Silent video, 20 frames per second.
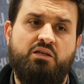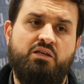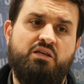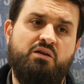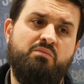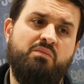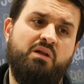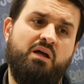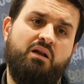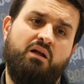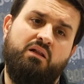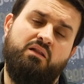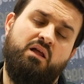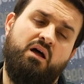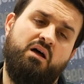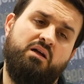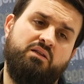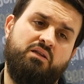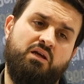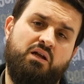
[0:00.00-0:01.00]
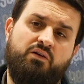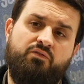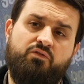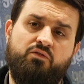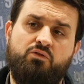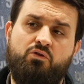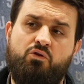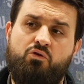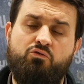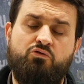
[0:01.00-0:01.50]
kimler Allah'ın
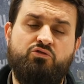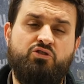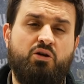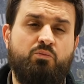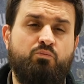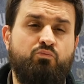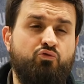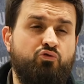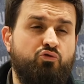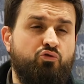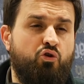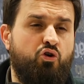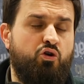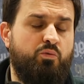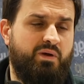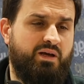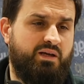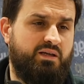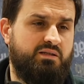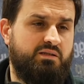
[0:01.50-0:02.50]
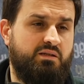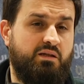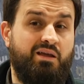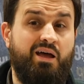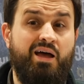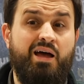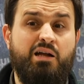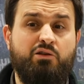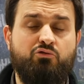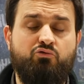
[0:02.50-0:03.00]
tarafında olacak bunu görmek istedi.
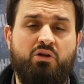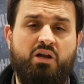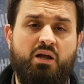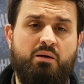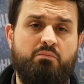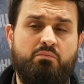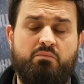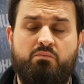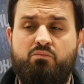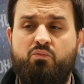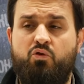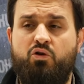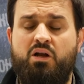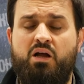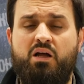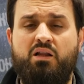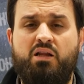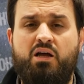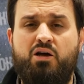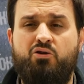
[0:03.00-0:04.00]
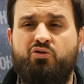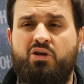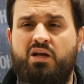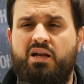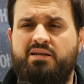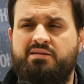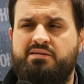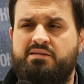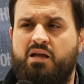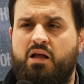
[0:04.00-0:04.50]
Her dönem böyle Allahü
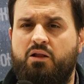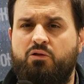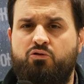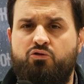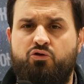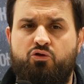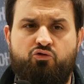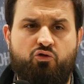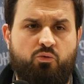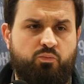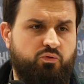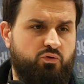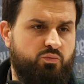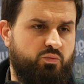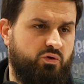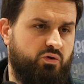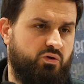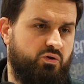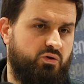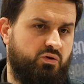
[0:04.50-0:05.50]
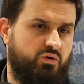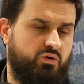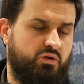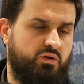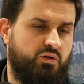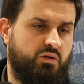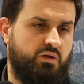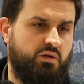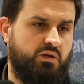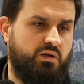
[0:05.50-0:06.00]
Teala sallıyor topluma.
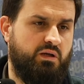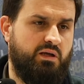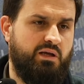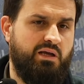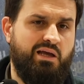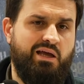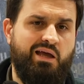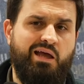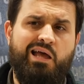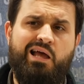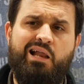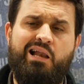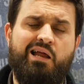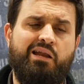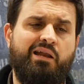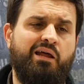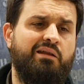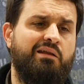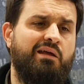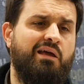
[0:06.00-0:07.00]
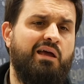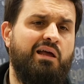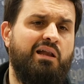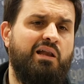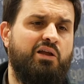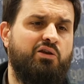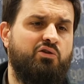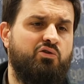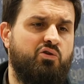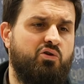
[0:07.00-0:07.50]
Elenen
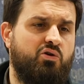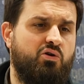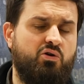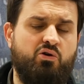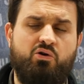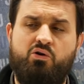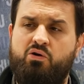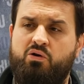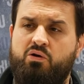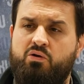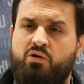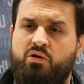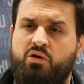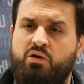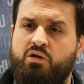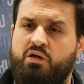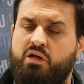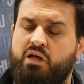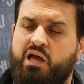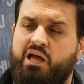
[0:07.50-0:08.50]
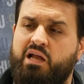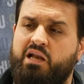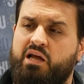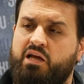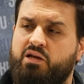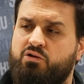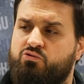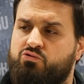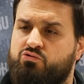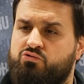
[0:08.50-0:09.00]
eleniyor.
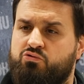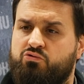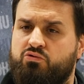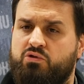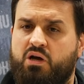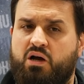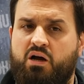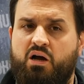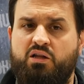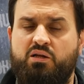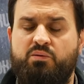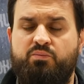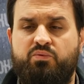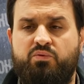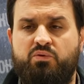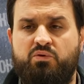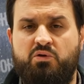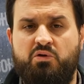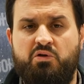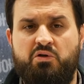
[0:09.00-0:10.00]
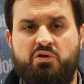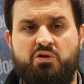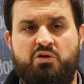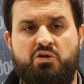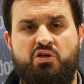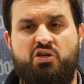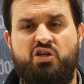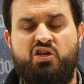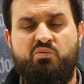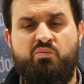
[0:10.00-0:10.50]
Eleğin üstünde kalıp
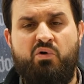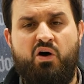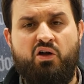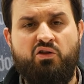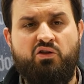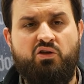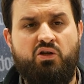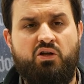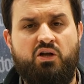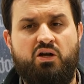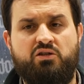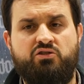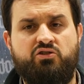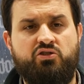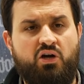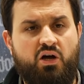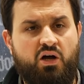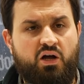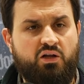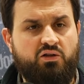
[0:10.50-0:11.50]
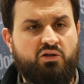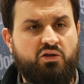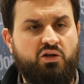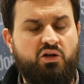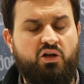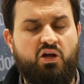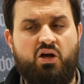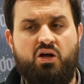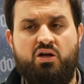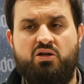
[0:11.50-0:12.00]
imanıyla,
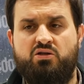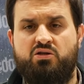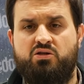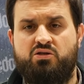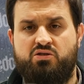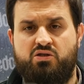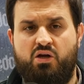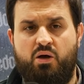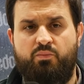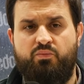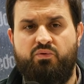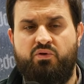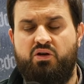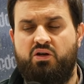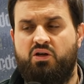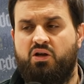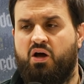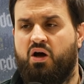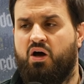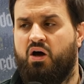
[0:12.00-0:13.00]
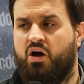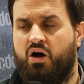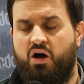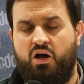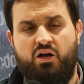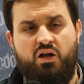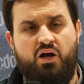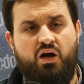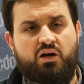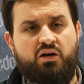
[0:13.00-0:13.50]
cihadıyla, sabrıyla,
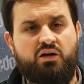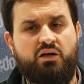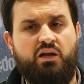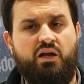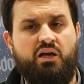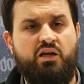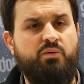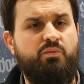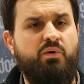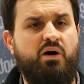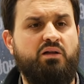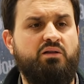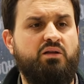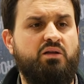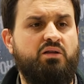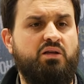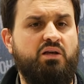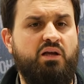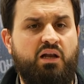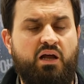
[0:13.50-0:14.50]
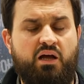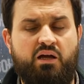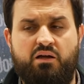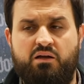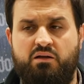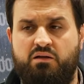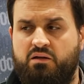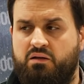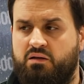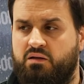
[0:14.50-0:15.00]
ahlakıyla,
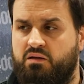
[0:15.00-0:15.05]
ibadetiyle